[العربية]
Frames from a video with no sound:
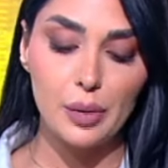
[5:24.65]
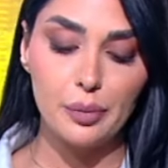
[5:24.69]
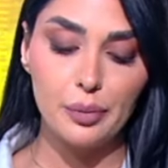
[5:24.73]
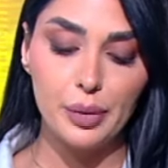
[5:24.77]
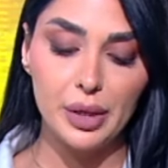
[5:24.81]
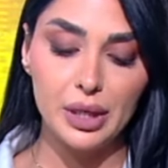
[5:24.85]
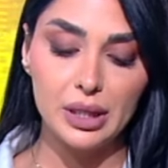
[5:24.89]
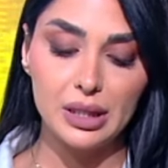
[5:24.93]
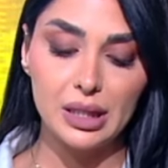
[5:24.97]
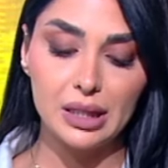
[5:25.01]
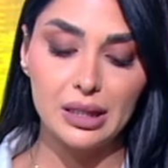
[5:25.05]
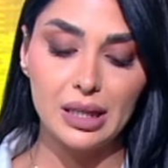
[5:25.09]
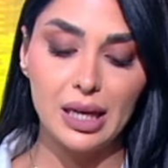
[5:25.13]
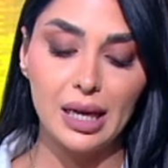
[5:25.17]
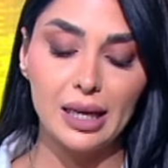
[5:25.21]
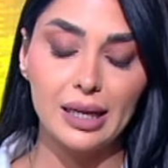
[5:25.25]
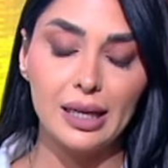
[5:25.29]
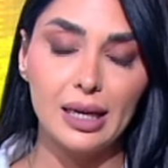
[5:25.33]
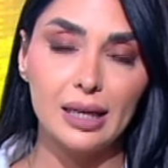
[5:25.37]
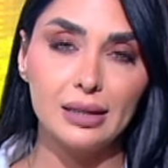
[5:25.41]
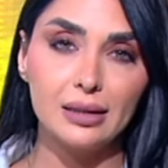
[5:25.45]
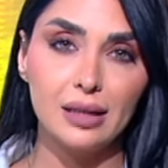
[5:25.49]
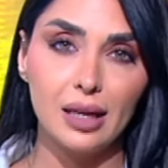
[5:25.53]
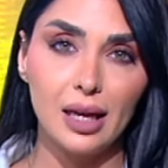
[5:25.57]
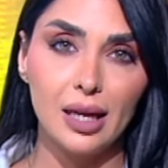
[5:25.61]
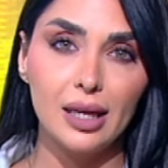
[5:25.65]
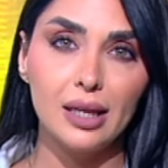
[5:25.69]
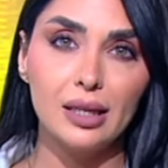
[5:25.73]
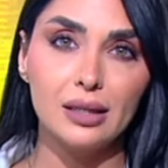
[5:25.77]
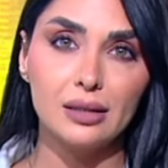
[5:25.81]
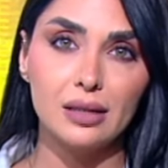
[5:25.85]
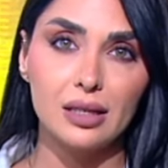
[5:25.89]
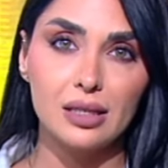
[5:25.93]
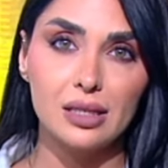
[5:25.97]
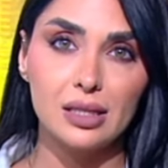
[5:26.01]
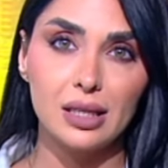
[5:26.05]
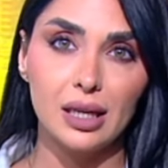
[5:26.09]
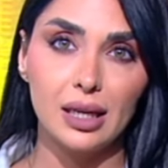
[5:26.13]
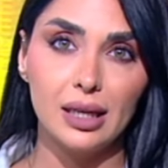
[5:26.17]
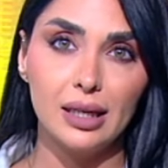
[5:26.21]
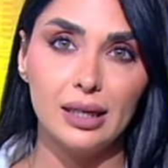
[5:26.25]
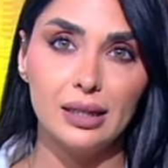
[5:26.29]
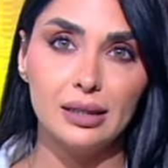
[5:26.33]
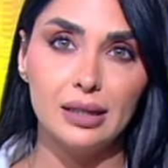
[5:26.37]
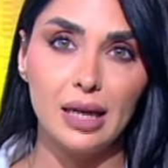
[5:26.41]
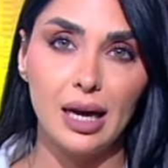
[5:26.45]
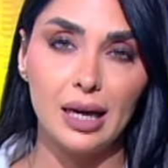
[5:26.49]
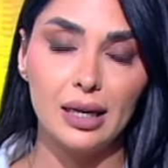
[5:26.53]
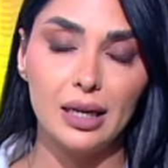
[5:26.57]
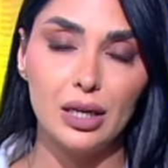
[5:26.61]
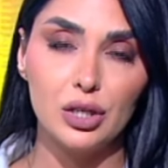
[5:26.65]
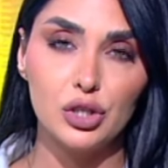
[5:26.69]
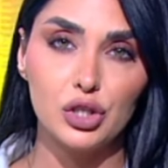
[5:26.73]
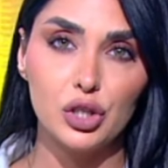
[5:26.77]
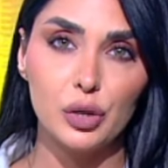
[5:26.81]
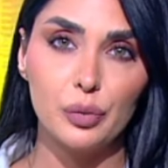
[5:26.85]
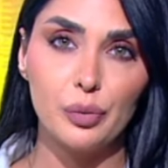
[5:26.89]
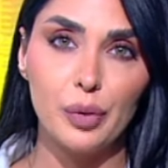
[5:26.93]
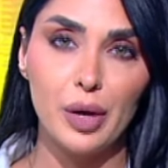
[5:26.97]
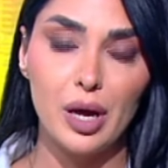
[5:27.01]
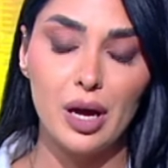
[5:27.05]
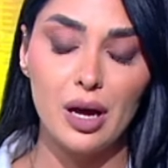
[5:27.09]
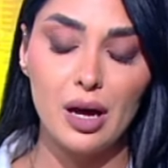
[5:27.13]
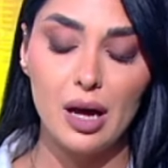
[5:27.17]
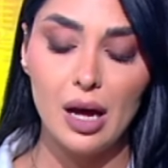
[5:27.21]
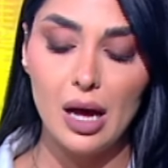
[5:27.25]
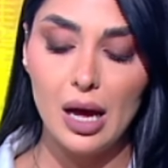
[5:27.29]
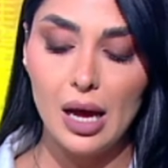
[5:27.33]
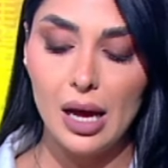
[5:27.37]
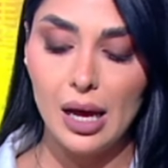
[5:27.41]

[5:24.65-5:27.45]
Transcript: من تداعيات أي تصعيد على الجبهة